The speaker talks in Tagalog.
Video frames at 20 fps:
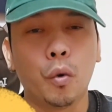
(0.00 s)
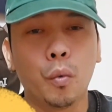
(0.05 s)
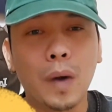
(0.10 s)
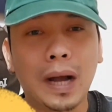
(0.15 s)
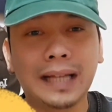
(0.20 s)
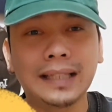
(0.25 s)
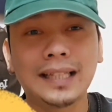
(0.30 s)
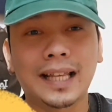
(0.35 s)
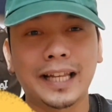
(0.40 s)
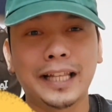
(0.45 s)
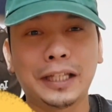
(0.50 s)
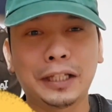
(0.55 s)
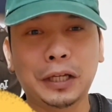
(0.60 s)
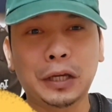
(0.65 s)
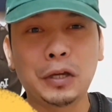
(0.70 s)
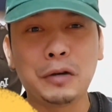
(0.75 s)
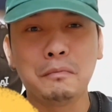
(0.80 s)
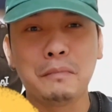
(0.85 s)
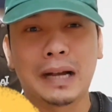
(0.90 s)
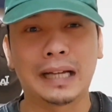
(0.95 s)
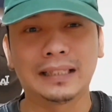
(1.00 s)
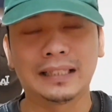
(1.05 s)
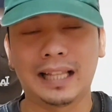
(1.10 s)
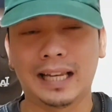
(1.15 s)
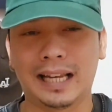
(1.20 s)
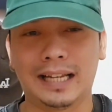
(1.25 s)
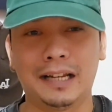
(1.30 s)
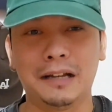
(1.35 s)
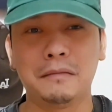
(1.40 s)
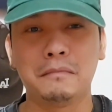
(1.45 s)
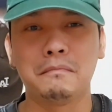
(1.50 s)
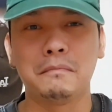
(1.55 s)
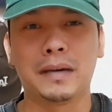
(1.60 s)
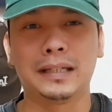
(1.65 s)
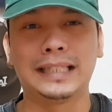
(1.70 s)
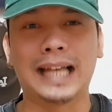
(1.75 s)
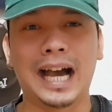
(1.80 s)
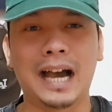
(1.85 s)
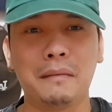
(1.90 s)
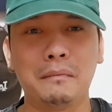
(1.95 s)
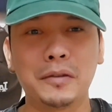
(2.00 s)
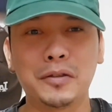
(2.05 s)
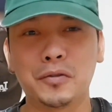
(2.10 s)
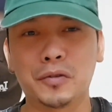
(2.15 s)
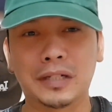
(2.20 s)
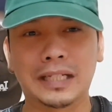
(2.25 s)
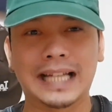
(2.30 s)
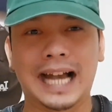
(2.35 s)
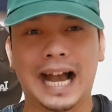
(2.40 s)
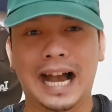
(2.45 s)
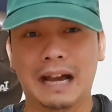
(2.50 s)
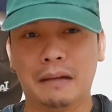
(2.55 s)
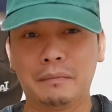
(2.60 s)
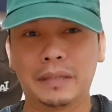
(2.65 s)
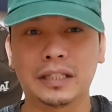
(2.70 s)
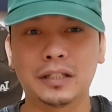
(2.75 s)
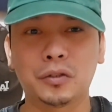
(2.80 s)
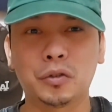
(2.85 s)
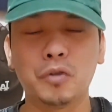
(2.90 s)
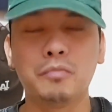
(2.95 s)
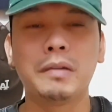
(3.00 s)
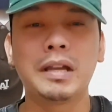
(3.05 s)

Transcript: Huwag na rin kayong magdala ng madami yung gamit.